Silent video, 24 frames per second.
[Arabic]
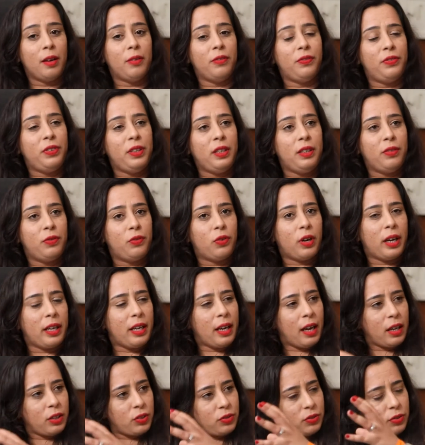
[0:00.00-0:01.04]
في
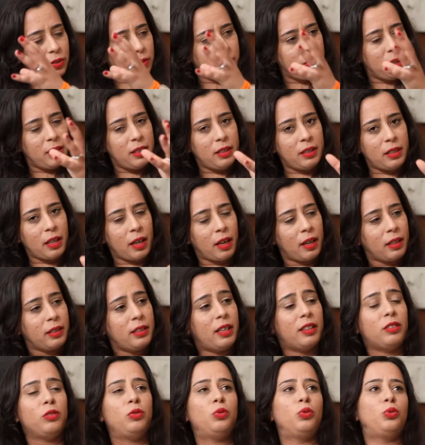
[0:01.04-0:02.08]
فواياج في الميديتيراني
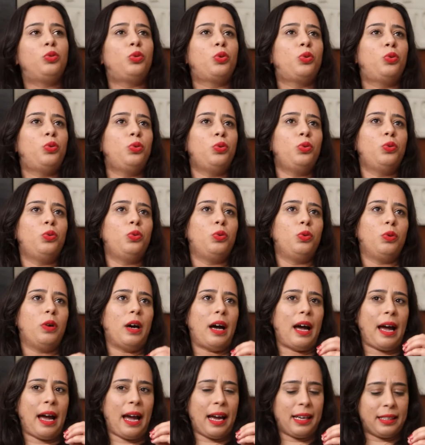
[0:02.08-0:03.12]
دوكو
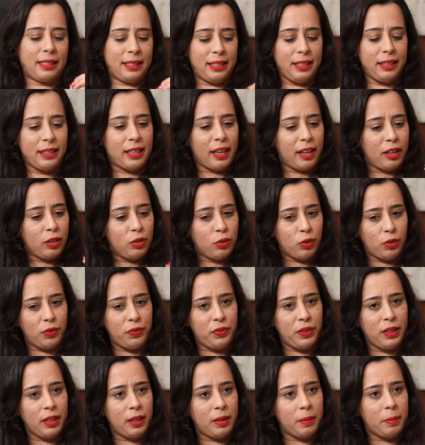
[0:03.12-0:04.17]
حسينا انه
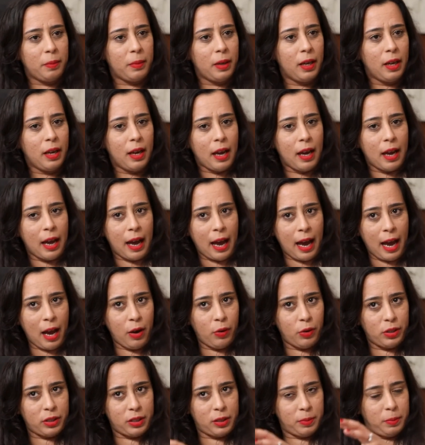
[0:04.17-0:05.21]
الفيلم
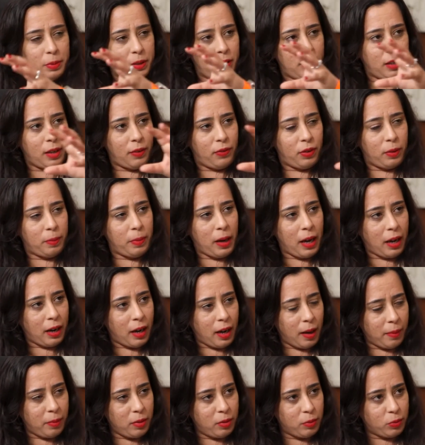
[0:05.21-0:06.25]
حوس بينا في البحر
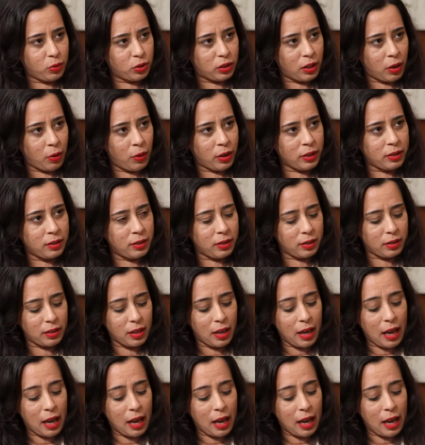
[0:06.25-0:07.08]
الابيض المتوسط